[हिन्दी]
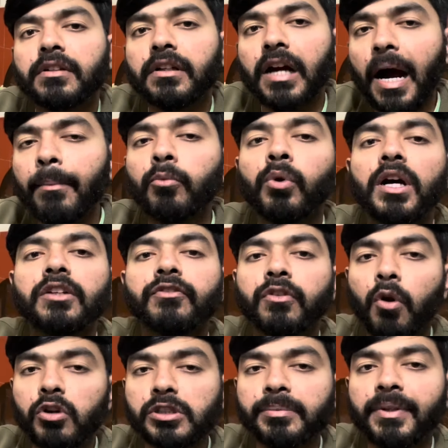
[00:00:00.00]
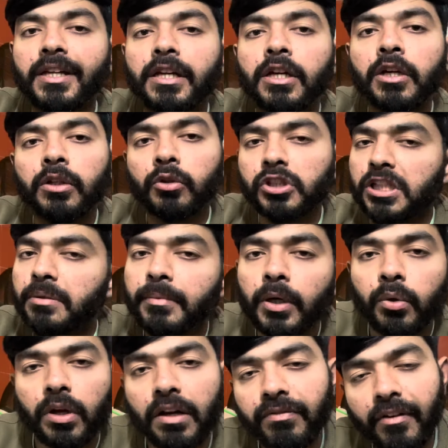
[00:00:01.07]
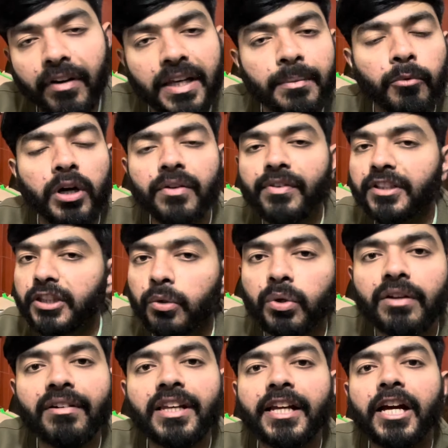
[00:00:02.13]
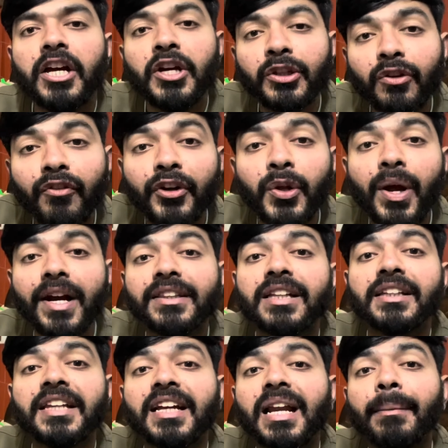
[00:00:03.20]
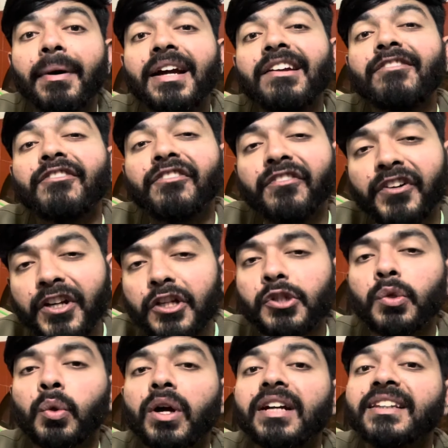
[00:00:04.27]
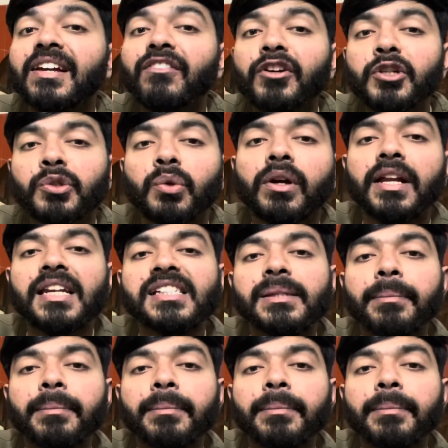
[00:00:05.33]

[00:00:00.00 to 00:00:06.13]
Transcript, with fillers: काम हुआ है फ्रॉक्स में तो सिग्मा टू अल्फा वाली मॉडिफिकेशन होने वाली है तो वीडियो एंड तक देखना भाई वीडियो शुरू करते हैं वीडियो शुरू करने से